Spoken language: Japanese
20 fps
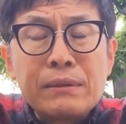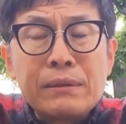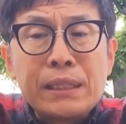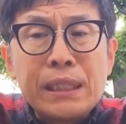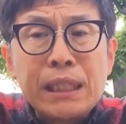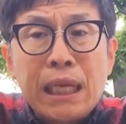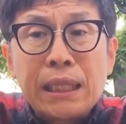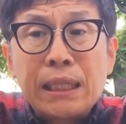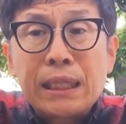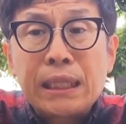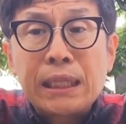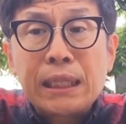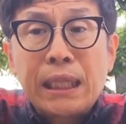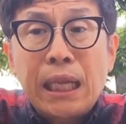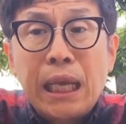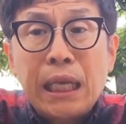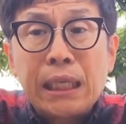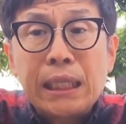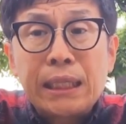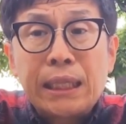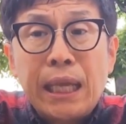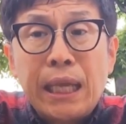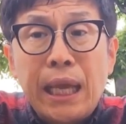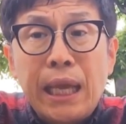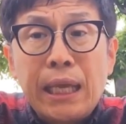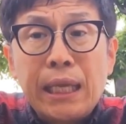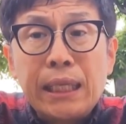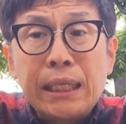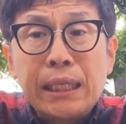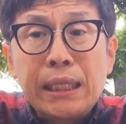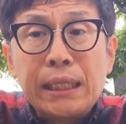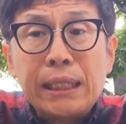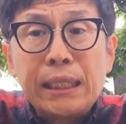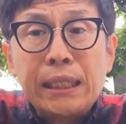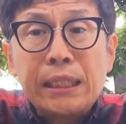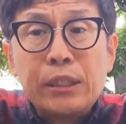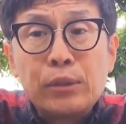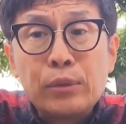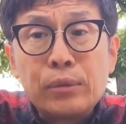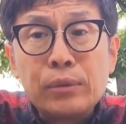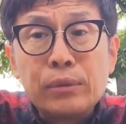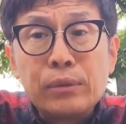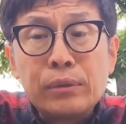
になってきている、